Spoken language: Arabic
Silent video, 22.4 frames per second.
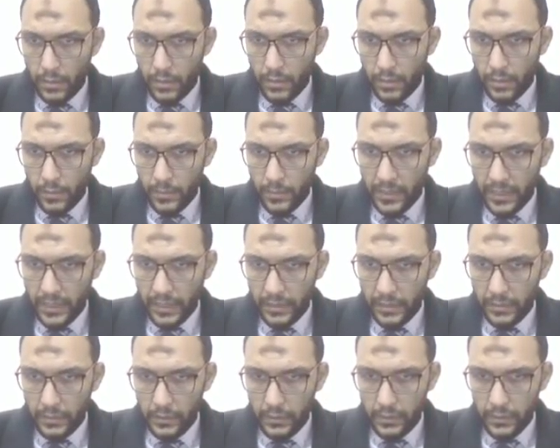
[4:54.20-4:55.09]
الكالر
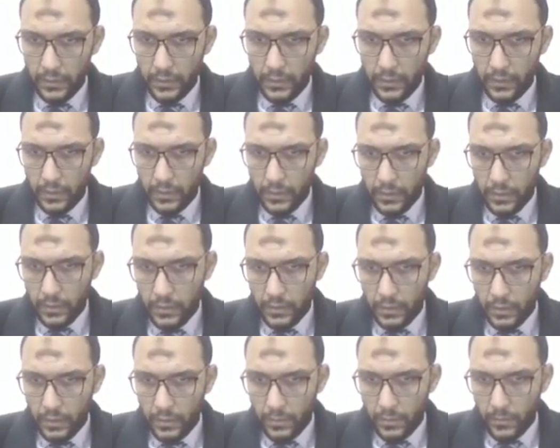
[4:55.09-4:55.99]
بتاعتي
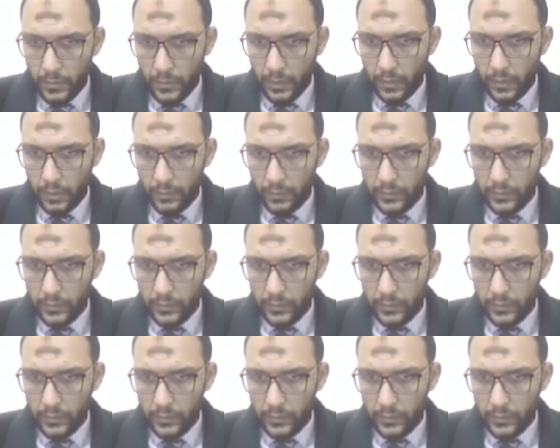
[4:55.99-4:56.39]
ما